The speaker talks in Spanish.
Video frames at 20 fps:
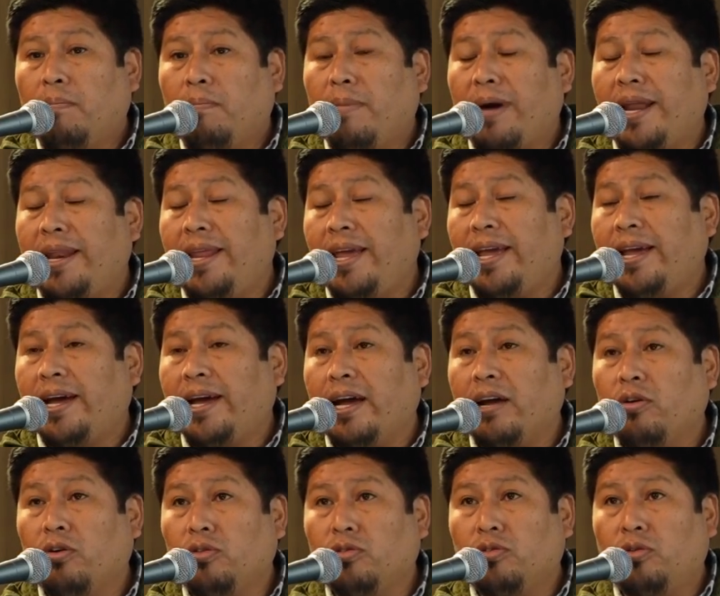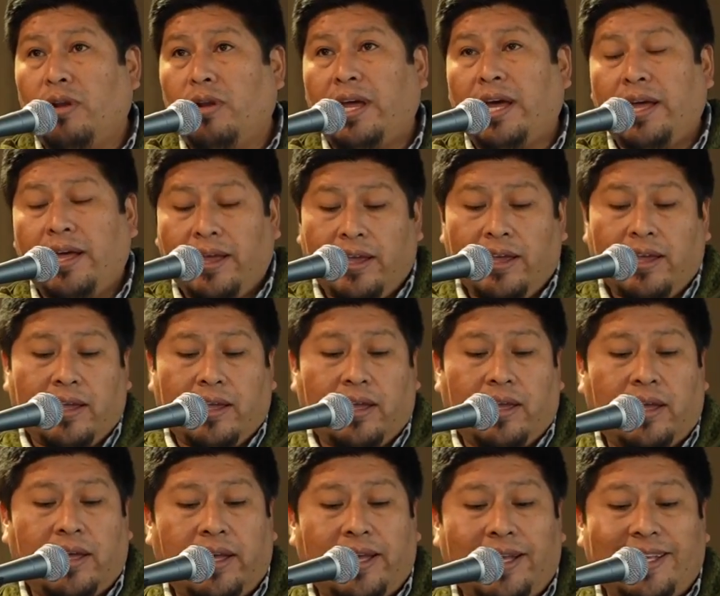maneja, controla
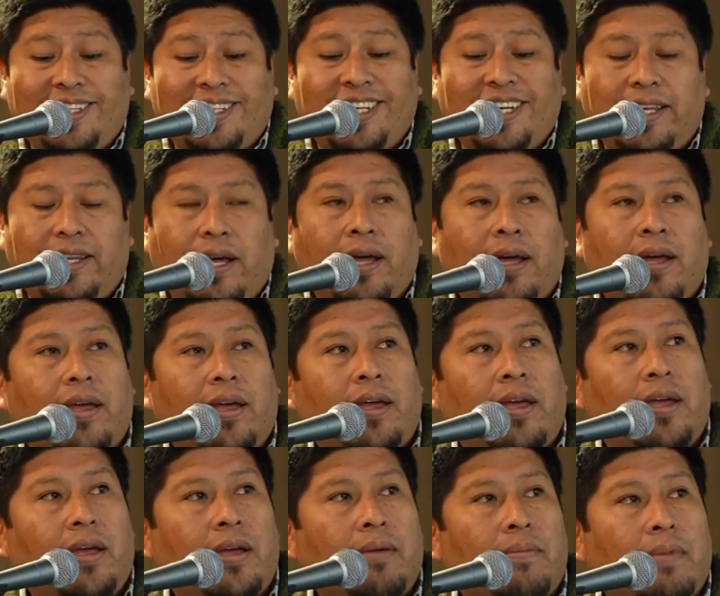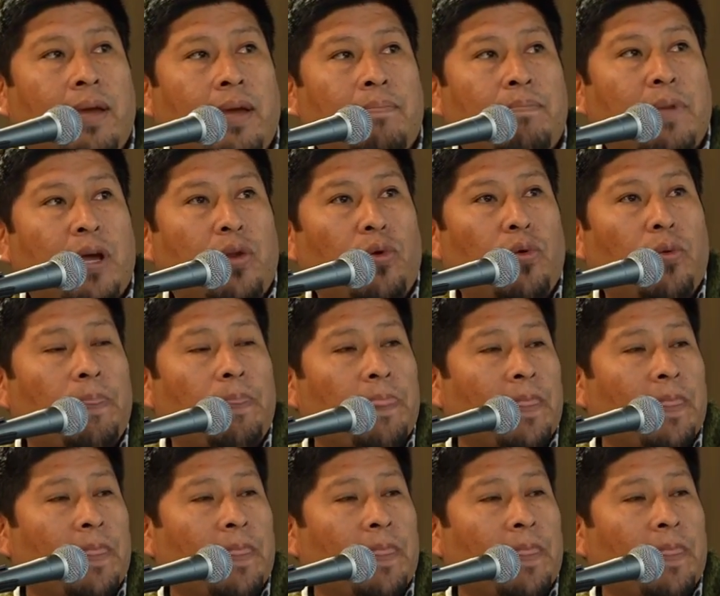eh, China en, Perú.